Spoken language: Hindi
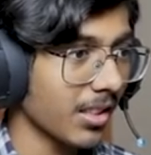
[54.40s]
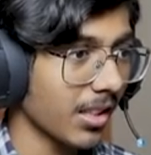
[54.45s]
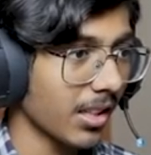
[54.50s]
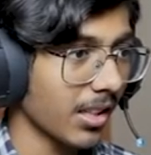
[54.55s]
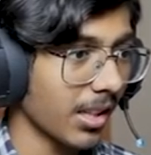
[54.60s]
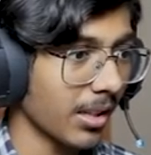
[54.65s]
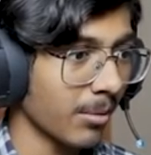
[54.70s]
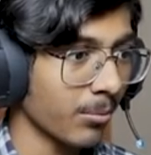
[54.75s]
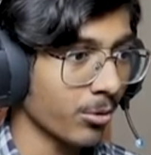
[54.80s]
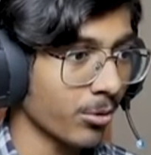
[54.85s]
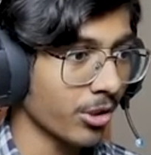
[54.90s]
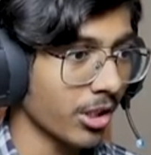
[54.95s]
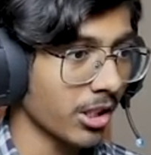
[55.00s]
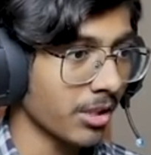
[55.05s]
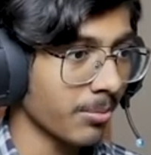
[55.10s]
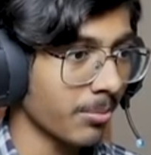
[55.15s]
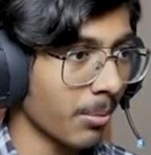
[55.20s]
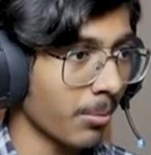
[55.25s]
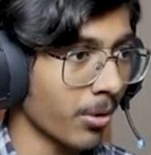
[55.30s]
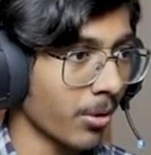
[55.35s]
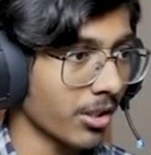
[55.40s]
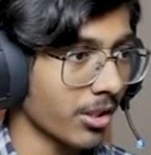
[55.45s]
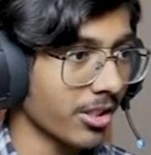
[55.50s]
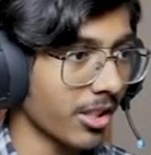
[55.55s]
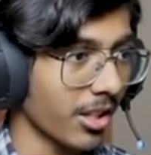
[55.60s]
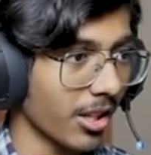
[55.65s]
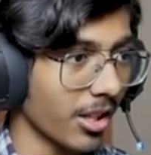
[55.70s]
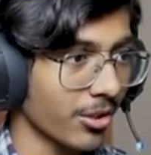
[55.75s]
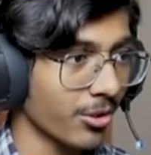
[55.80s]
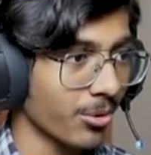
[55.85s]
एंड मुझे इसमें बहुत
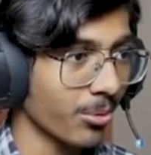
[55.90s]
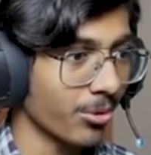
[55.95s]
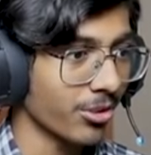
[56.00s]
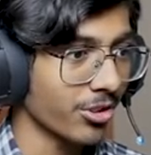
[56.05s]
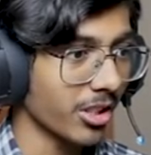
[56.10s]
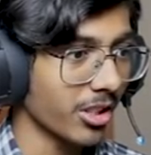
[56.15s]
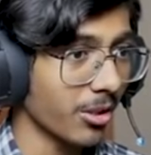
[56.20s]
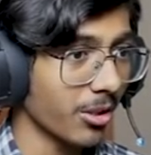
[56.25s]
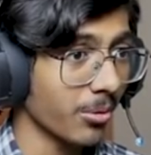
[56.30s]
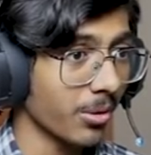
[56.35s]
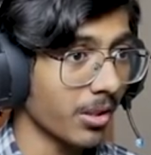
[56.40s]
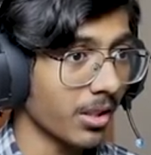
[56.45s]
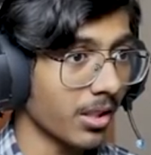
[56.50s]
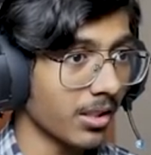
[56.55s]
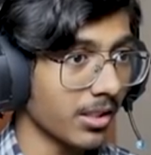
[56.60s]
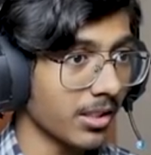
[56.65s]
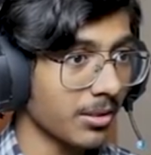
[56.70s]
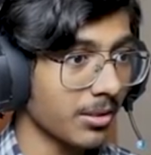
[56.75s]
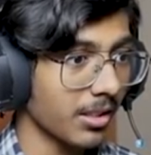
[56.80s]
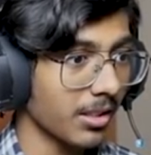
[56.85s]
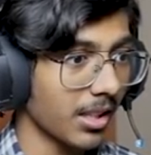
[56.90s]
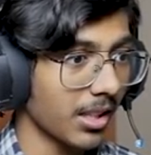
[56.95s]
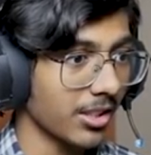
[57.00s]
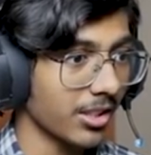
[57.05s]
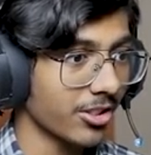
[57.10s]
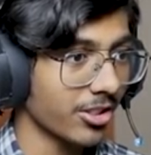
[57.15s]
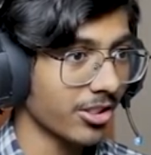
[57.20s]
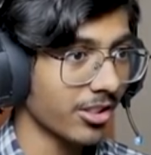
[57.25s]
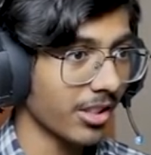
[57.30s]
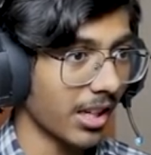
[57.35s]
सारा स्टोन चाहिए होगा इस
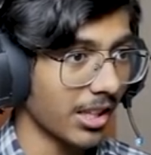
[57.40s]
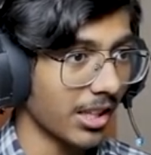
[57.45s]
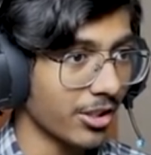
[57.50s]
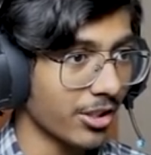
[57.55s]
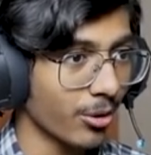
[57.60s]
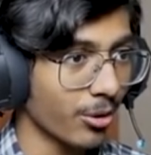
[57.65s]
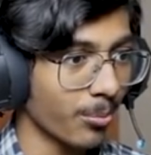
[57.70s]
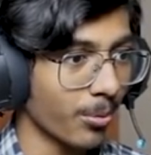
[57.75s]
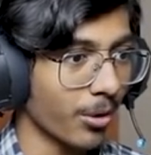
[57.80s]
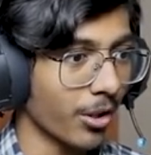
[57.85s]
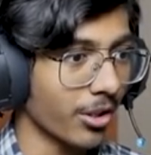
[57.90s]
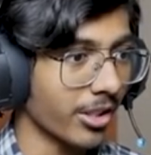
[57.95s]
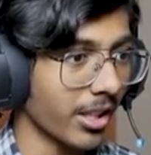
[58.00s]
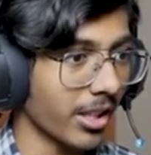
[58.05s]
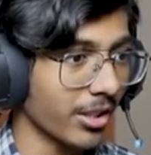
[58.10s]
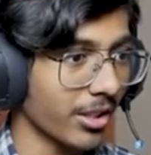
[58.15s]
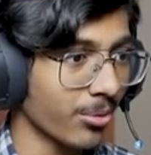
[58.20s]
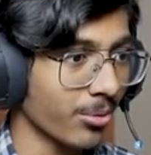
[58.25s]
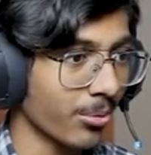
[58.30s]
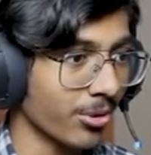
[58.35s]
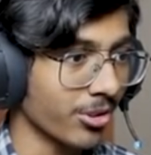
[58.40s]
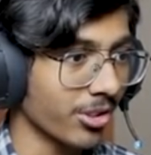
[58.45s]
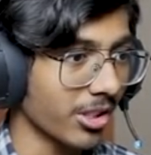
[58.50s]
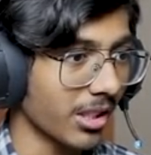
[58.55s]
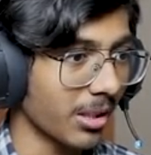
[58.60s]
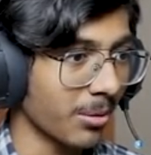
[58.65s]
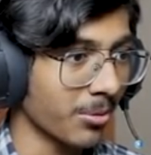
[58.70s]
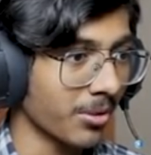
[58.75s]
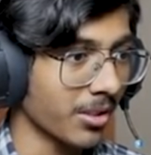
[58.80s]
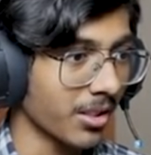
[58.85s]
आज आज तो बहुत ज़्यादा स्टोन चाहिए मुझे